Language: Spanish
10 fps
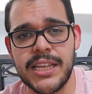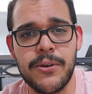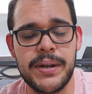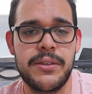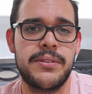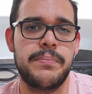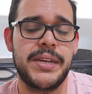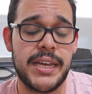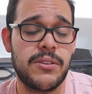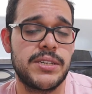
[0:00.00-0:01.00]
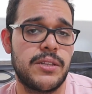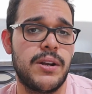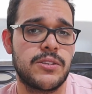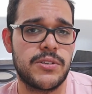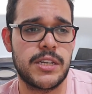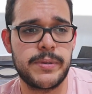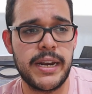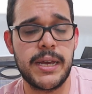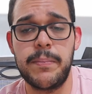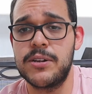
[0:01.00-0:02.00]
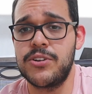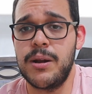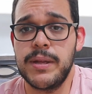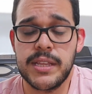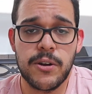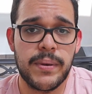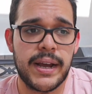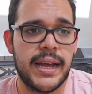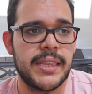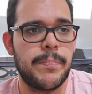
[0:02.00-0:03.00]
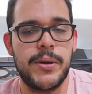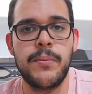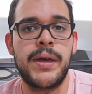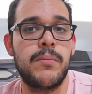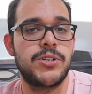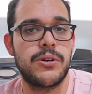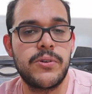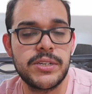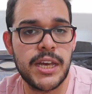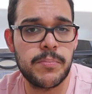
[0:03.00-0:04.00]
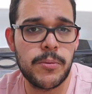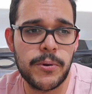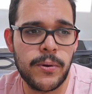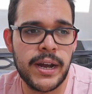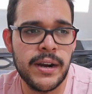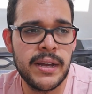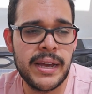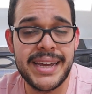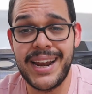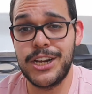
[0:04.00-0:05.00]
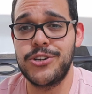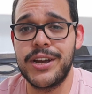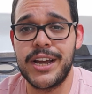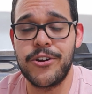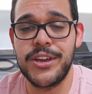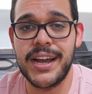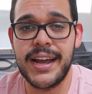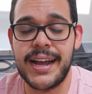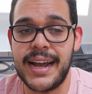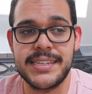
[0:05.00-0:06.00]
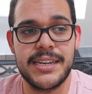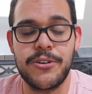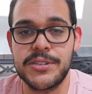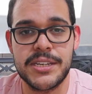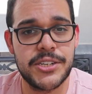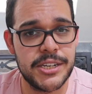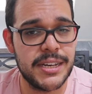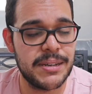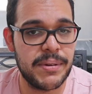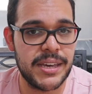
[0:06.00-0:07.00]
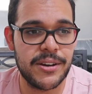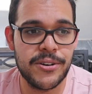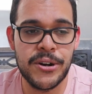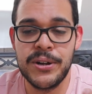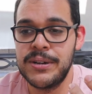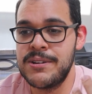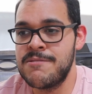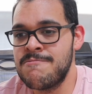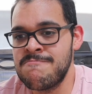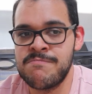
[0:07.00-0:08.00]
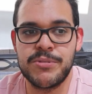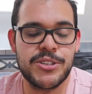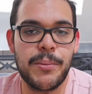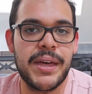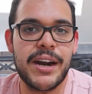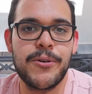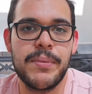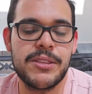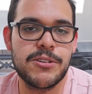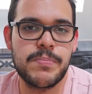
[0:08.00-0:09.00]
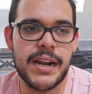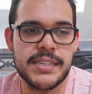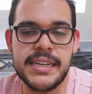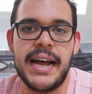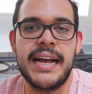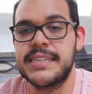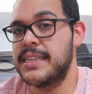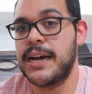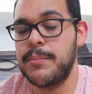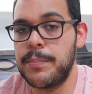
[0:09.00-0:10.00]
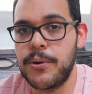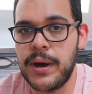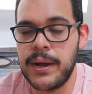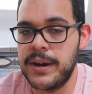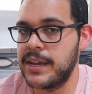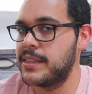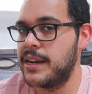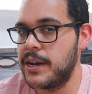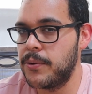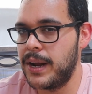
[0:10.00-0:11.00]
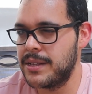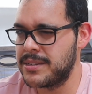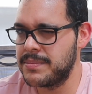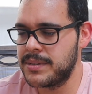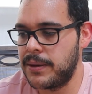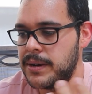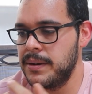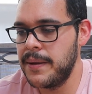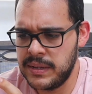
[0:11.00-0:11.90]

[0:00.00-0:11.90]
estado viniendo haciendo las cosas bien, que personalmente no me encanta, pero me da mucha curiosidad por probar. Y el hecho de que no llegue casi cosas chidas a México, pues no me da argumentos para decir, ah, sí, déjame probar a ver qué tiene New Balance, ¿saben?